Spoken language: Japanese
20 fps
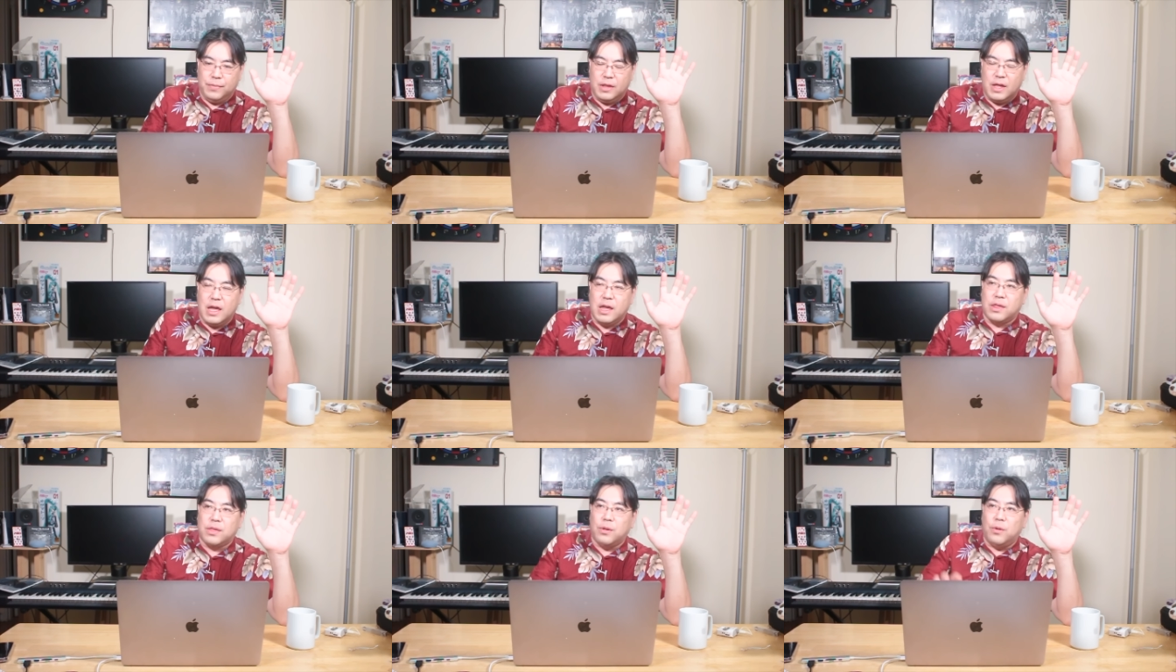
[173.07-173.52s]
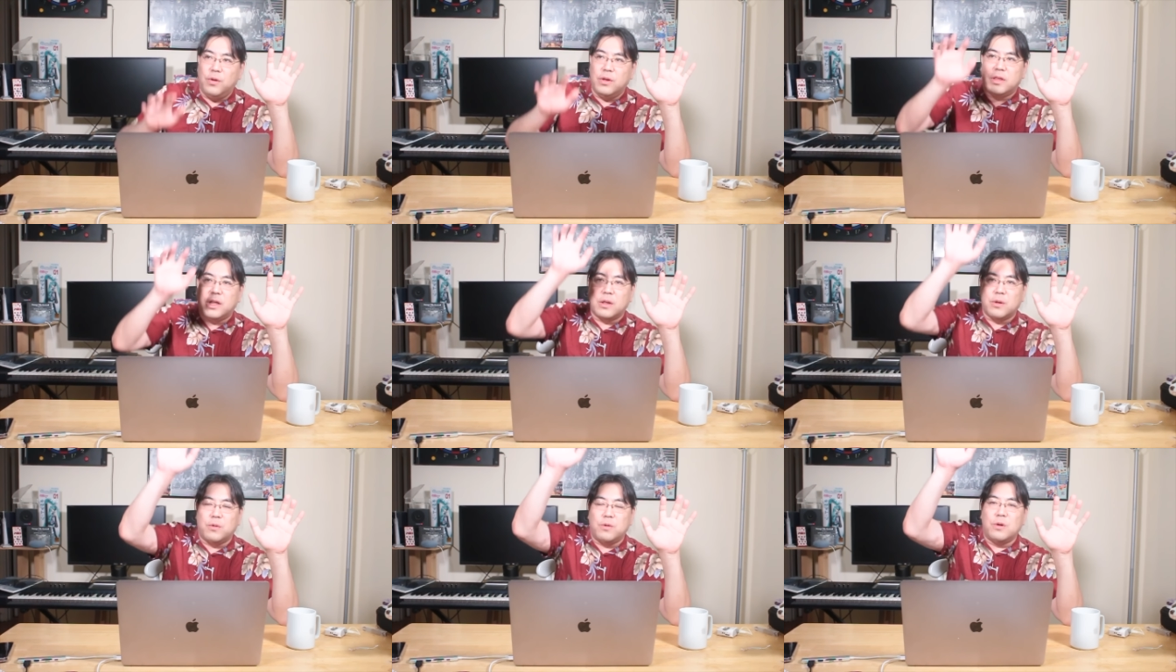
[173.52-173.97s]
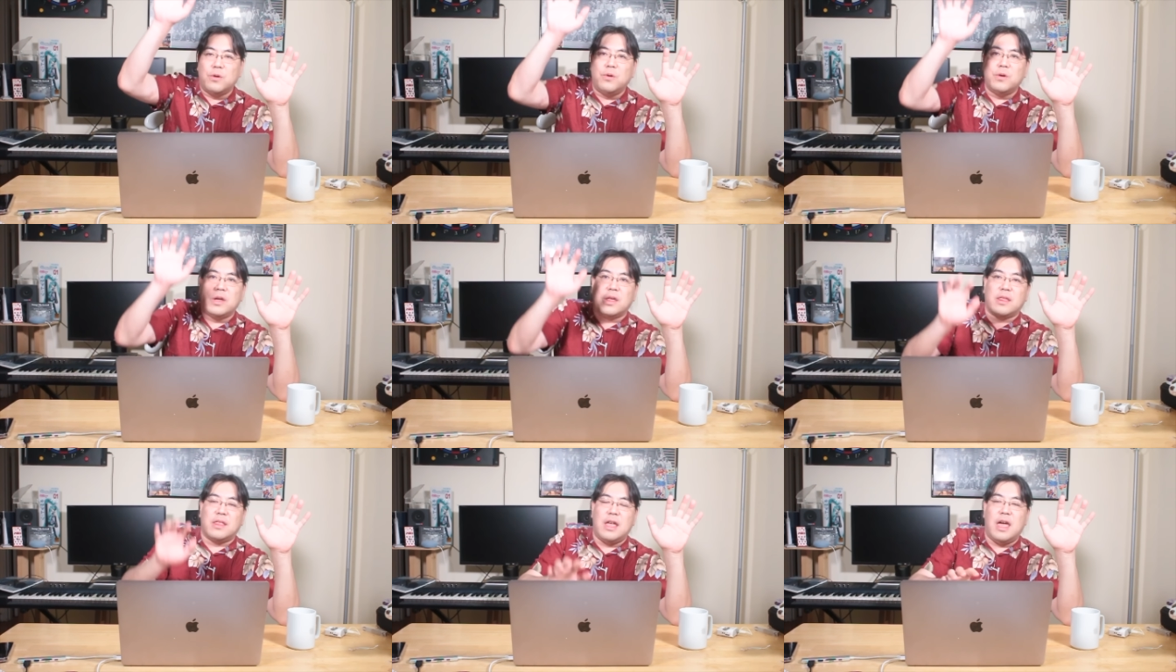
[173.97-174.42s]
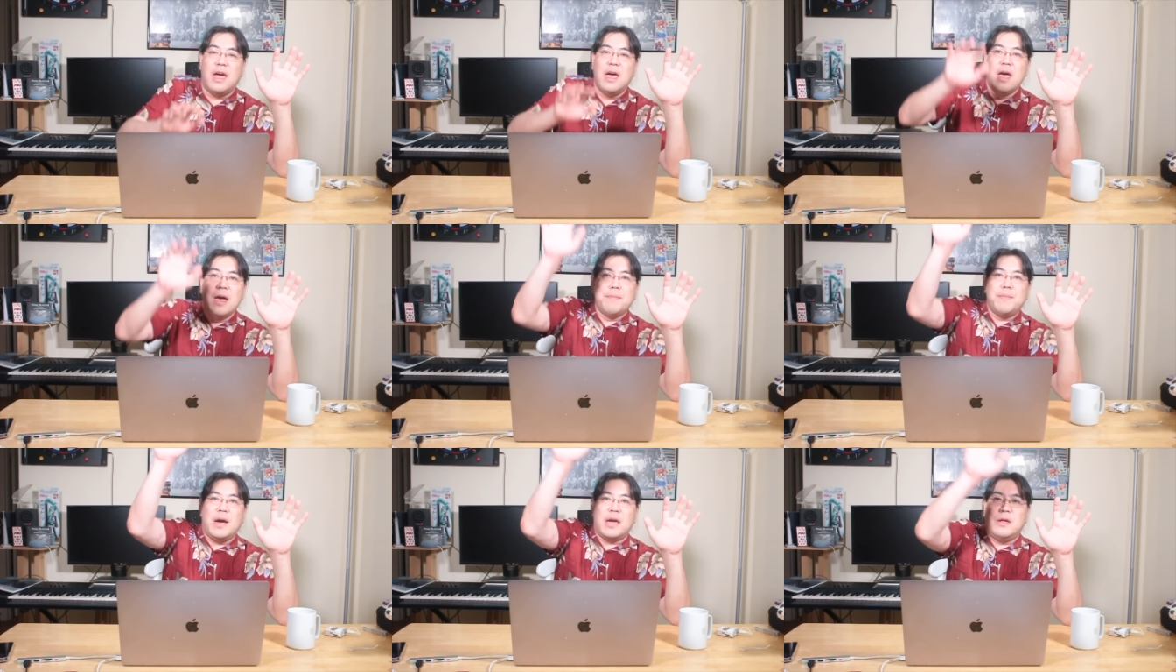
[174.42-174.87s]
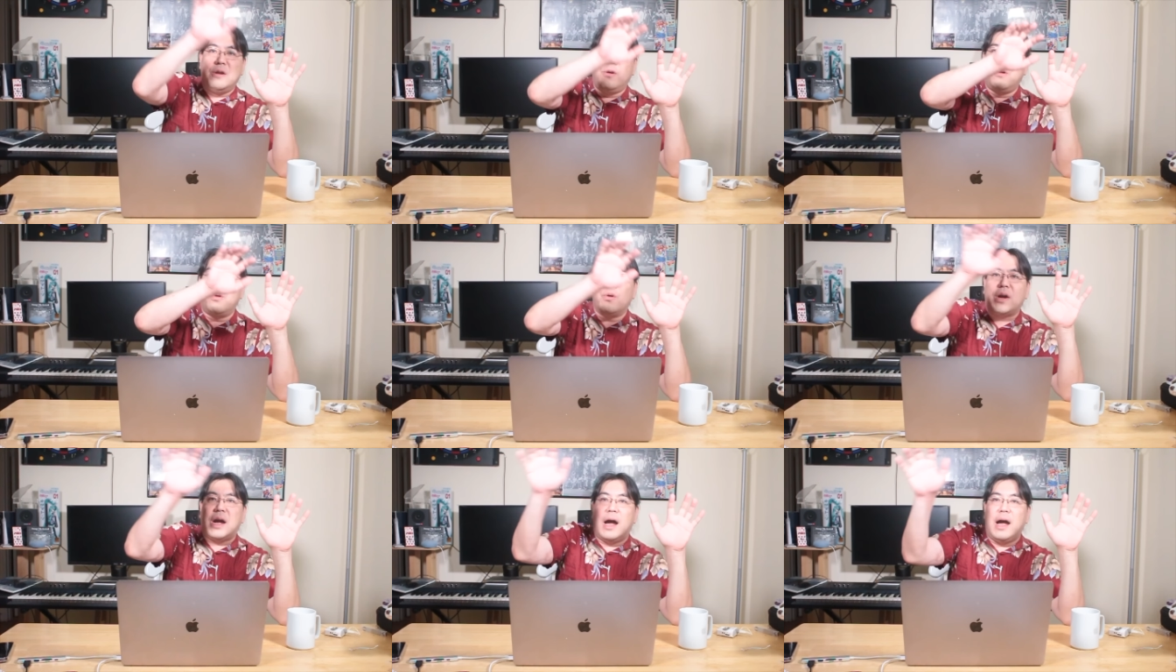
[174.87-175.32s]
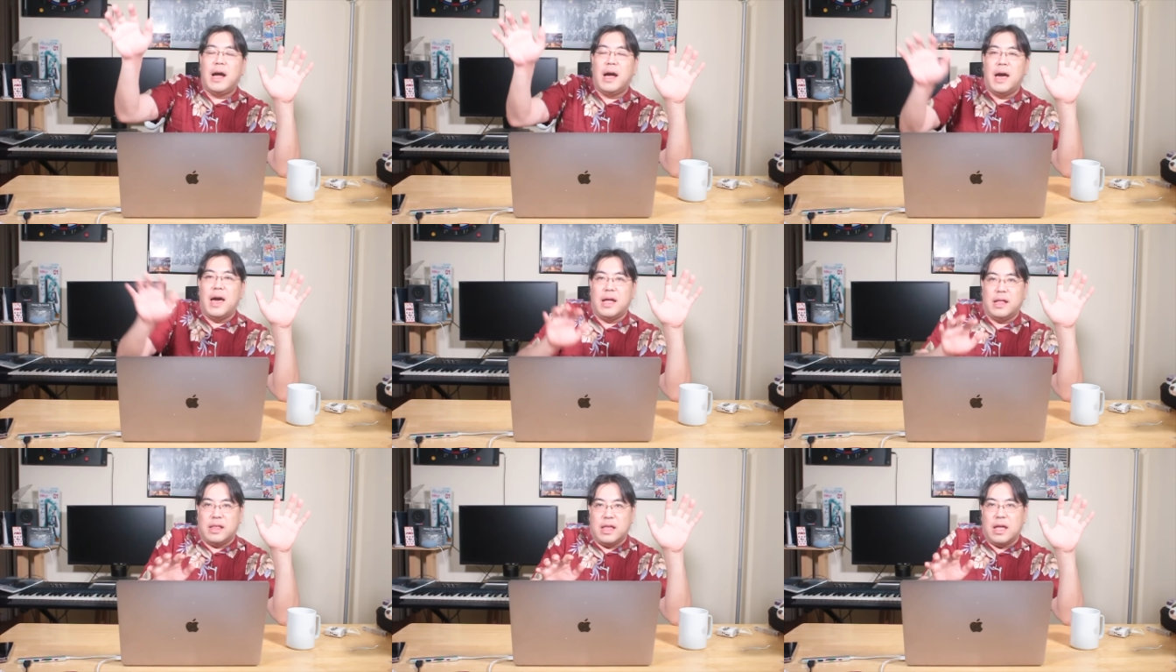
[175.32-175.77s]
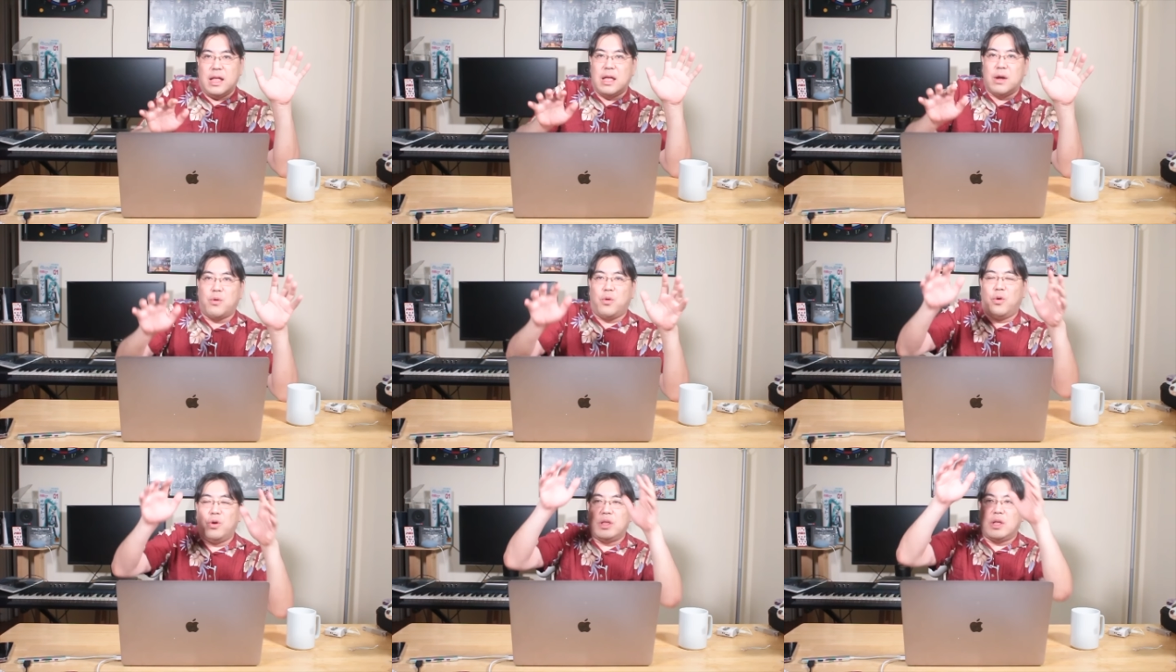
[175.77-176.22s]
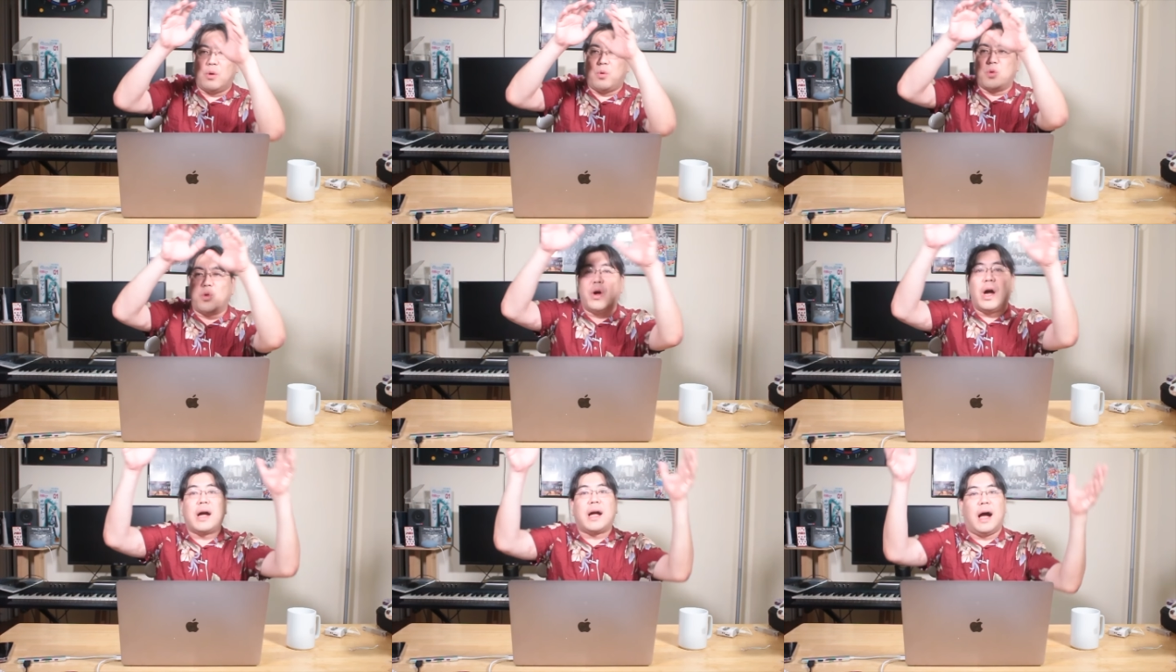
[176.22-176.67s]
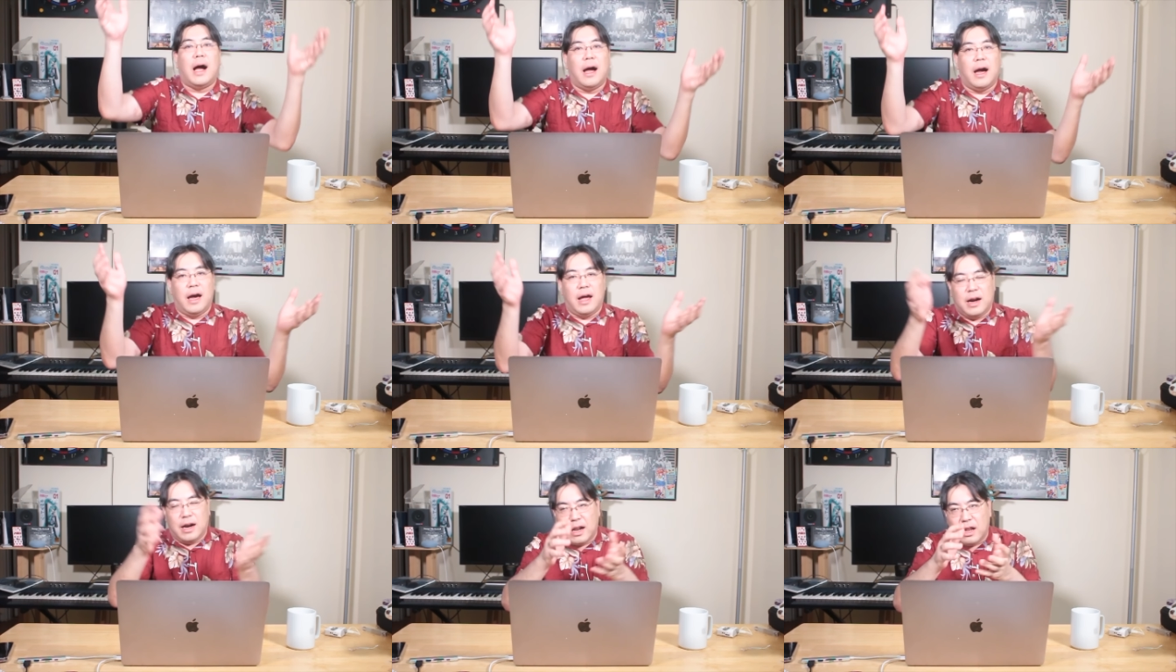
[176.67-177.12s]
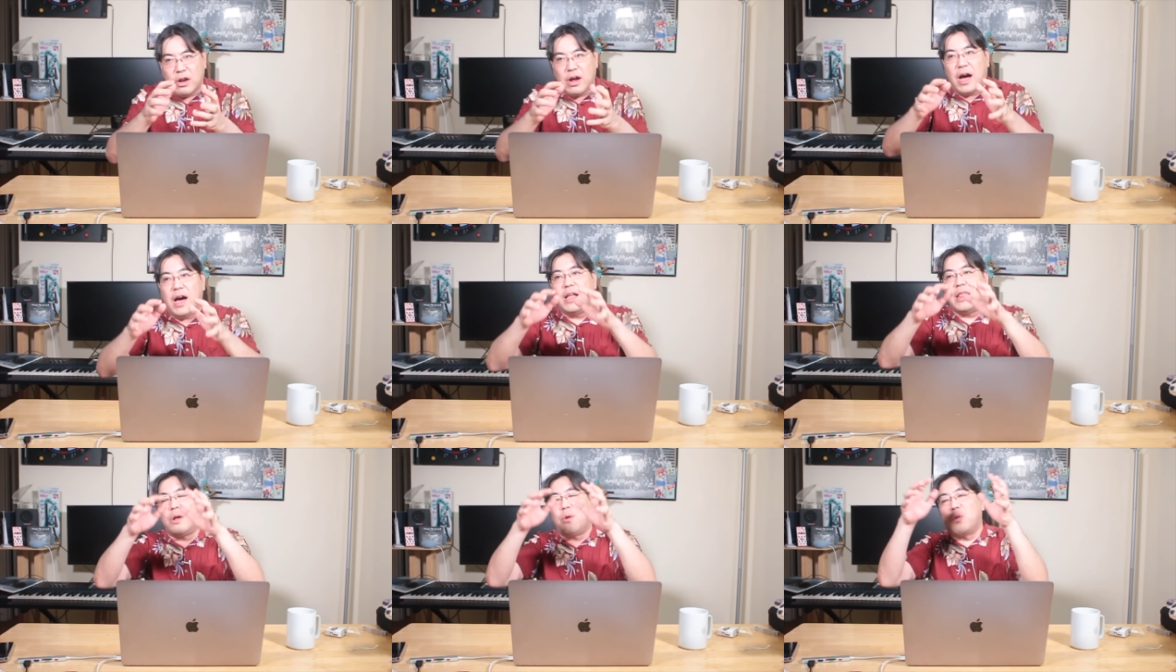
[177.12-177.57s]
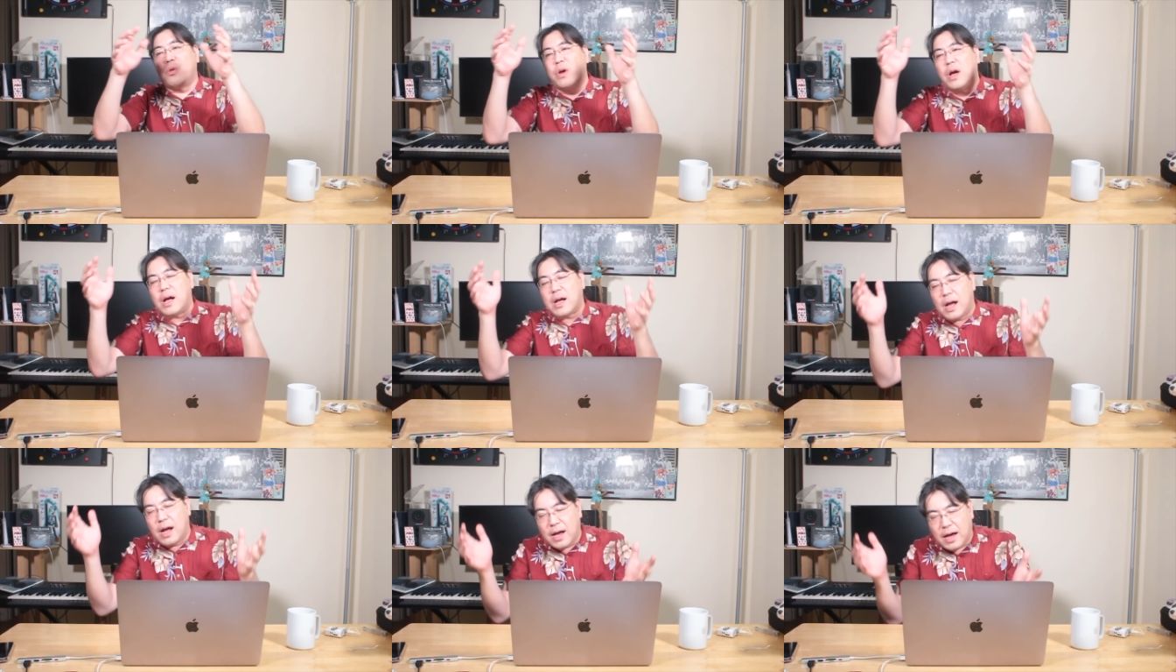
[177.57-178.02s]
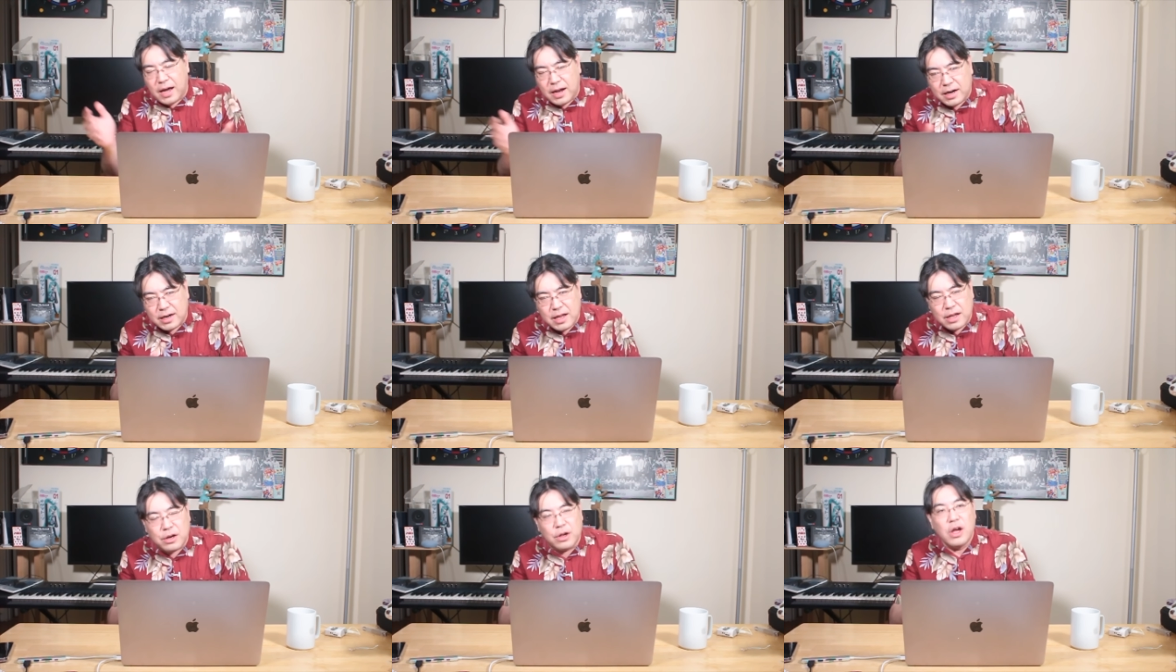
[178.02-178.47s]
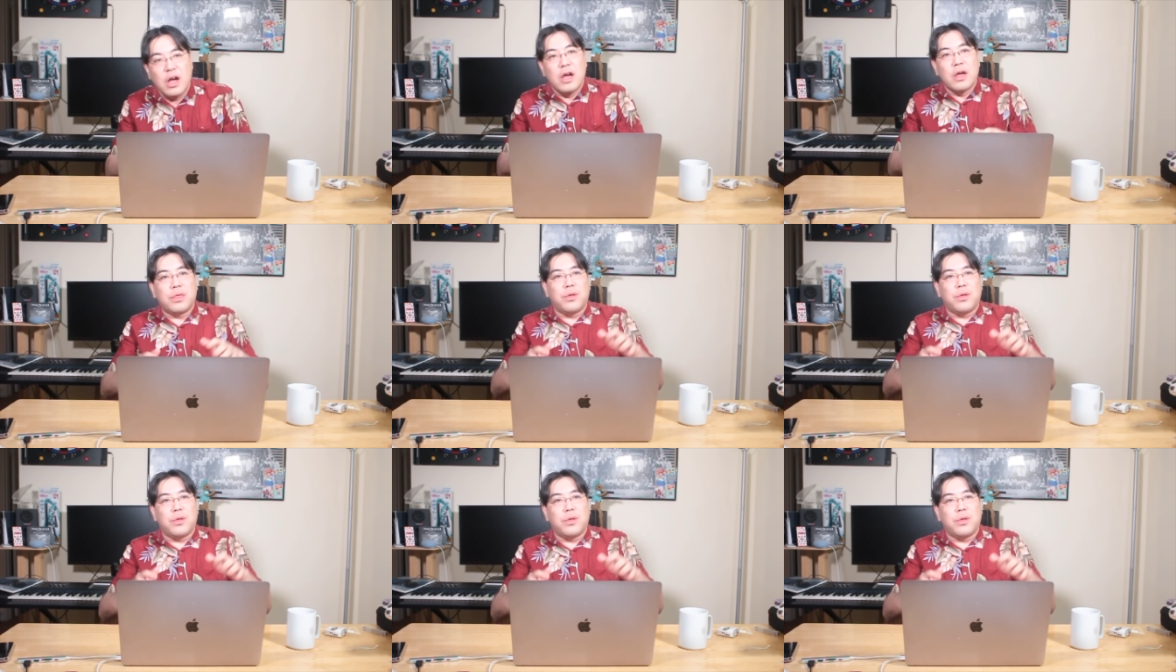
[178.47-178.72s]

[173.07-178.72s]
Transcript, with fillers: で、そういったところをですね、まあいろいろ考えて、で、こういったことが考えられる、ああいったことが考えられる、